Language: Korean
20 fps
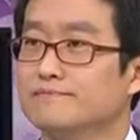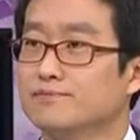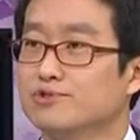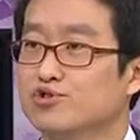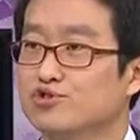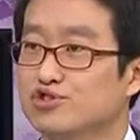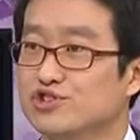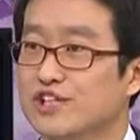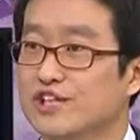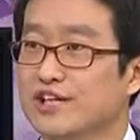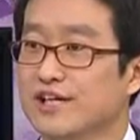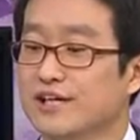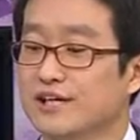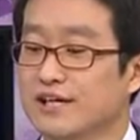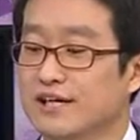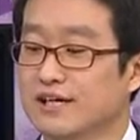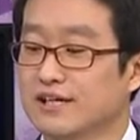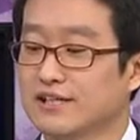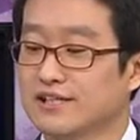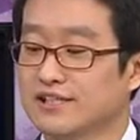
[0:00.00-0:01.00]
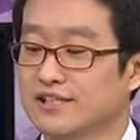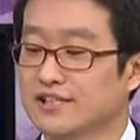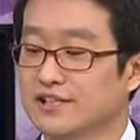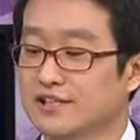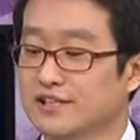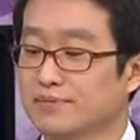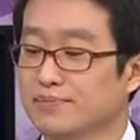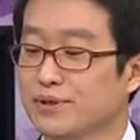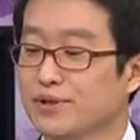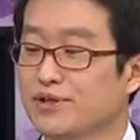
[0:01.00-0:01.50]
주제가 이제
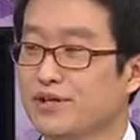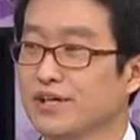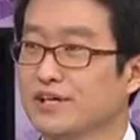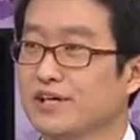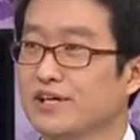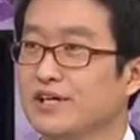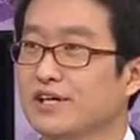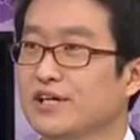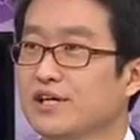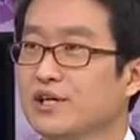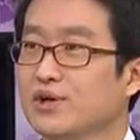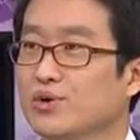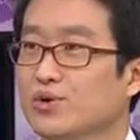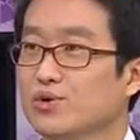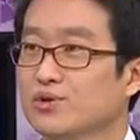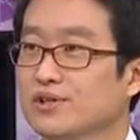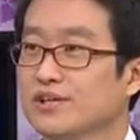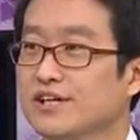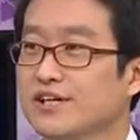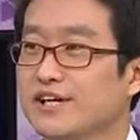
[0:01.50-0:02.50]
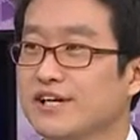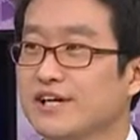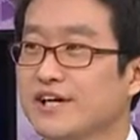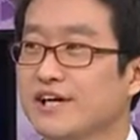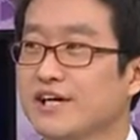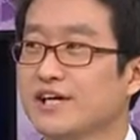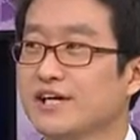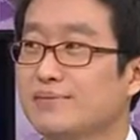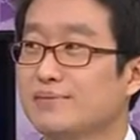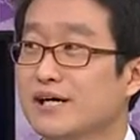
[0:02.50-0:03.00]
특별히
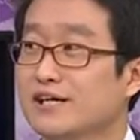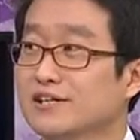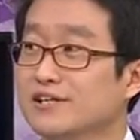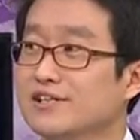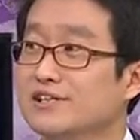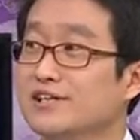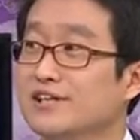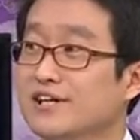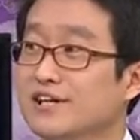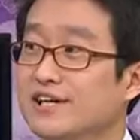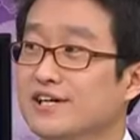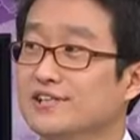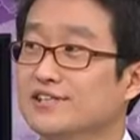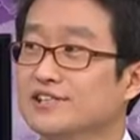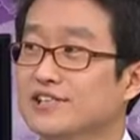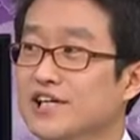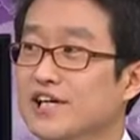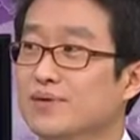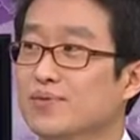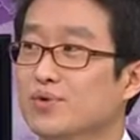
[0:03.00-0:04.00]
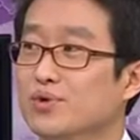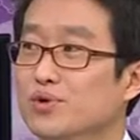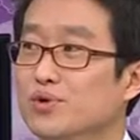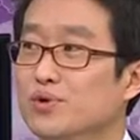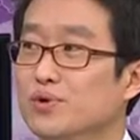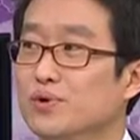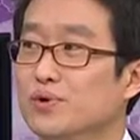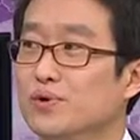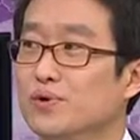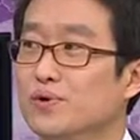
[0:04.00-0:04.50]
꽃들에게 희망을이라는
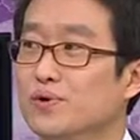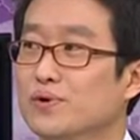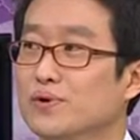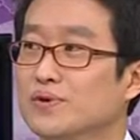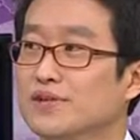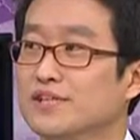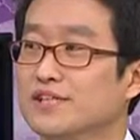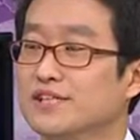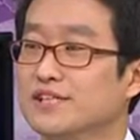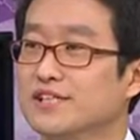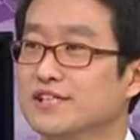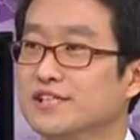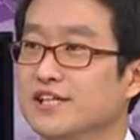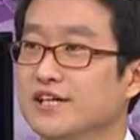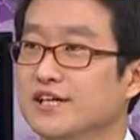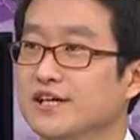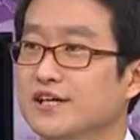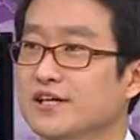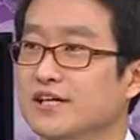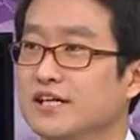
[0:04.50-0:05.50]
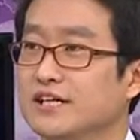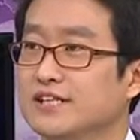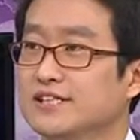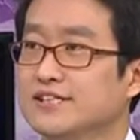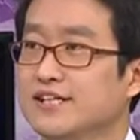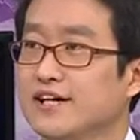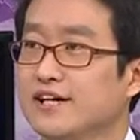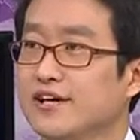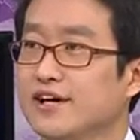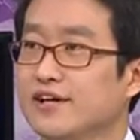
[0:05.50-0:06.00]
제목으로 이제
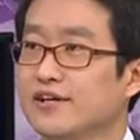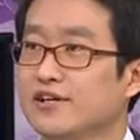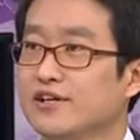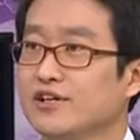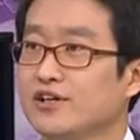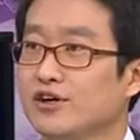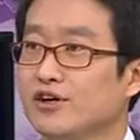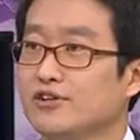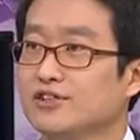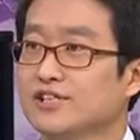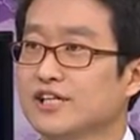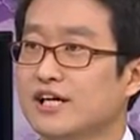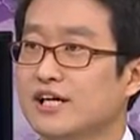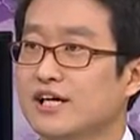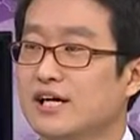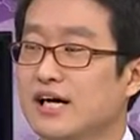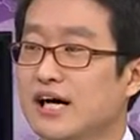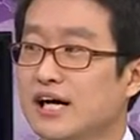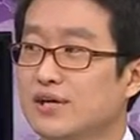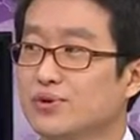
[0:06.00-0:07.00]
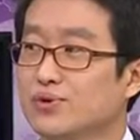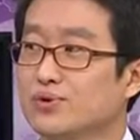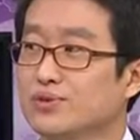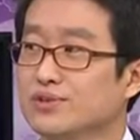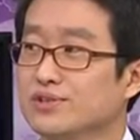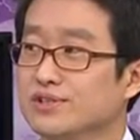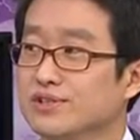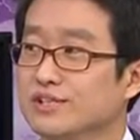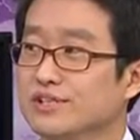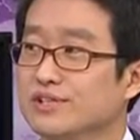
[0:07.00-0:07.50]
세계의 여자
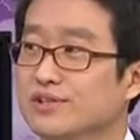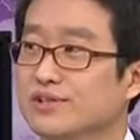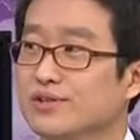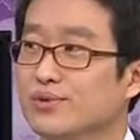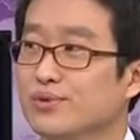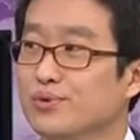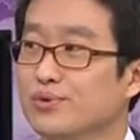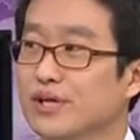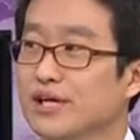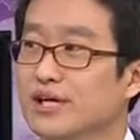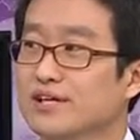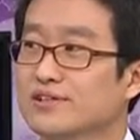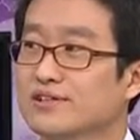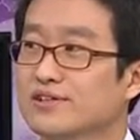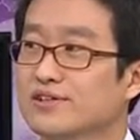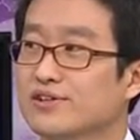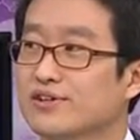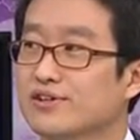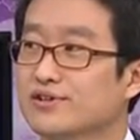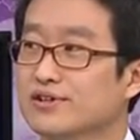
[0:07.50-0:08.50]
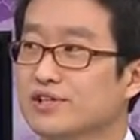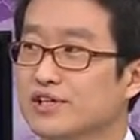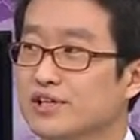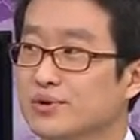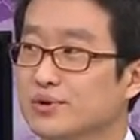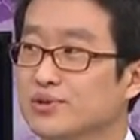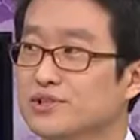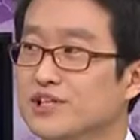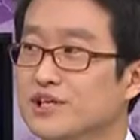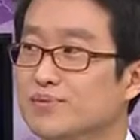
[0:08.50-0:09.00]
아동들을 위한 그런
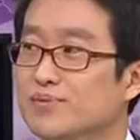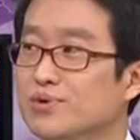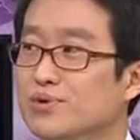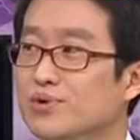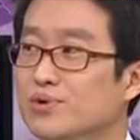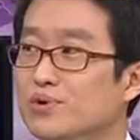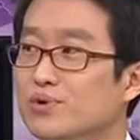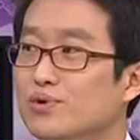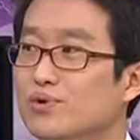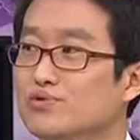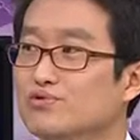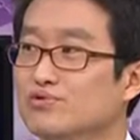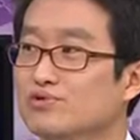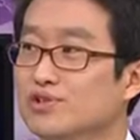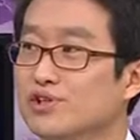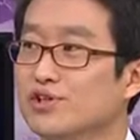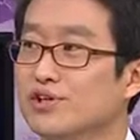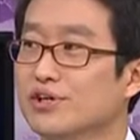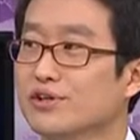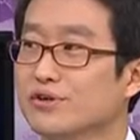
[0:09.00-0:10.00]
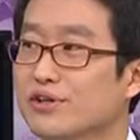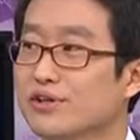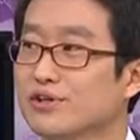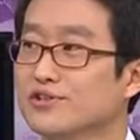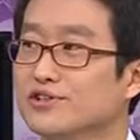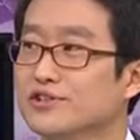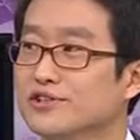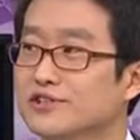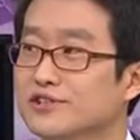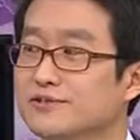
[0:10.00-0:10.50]
기도 제목으로 구성이
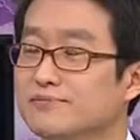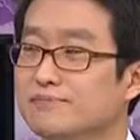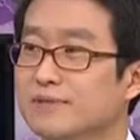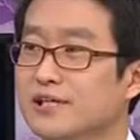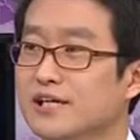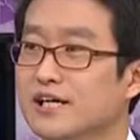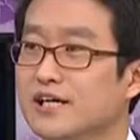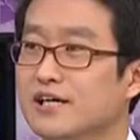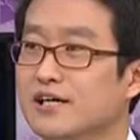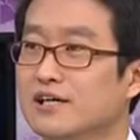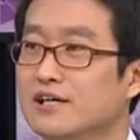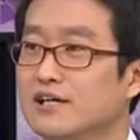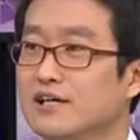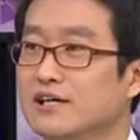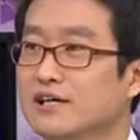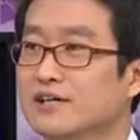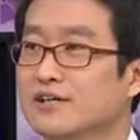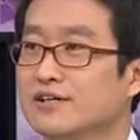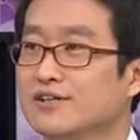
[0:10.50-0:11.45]
되어져 있습니다. 네네. 네.